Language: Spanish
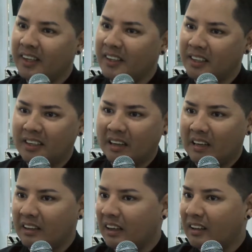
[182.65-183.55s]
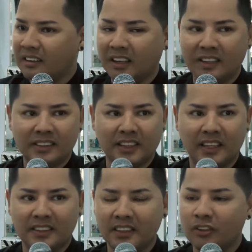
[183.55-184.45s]
y clientas y
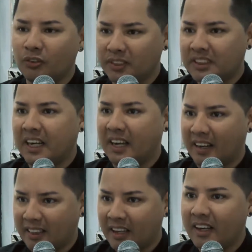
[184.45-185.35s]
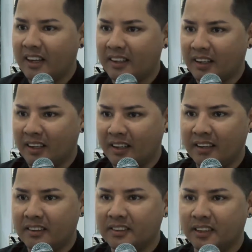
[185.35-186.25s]
haciendo nuestra cartera de
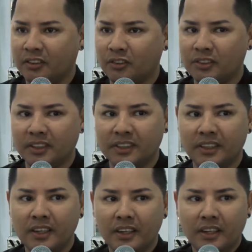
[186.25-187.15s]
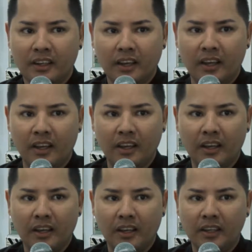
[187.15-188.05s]
clientes. Entonces, eh,
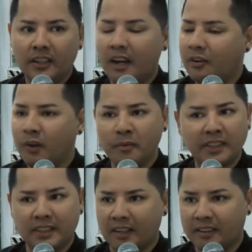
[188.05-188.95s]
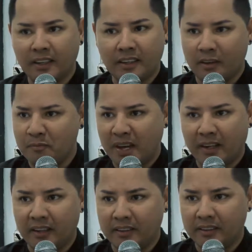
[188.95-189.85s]
es la nueva estrategia de
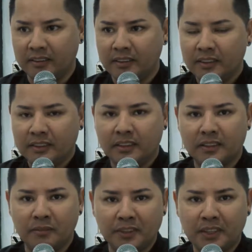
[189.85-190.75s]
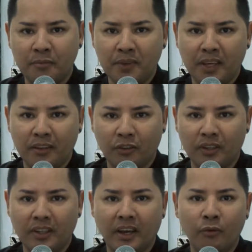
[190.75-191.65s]
marketing. Si es que me están viendo
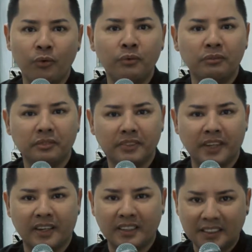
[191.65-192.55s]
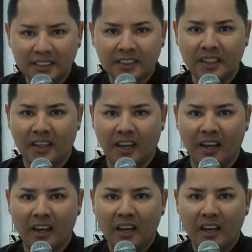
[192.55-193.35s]
y aún se resisten a,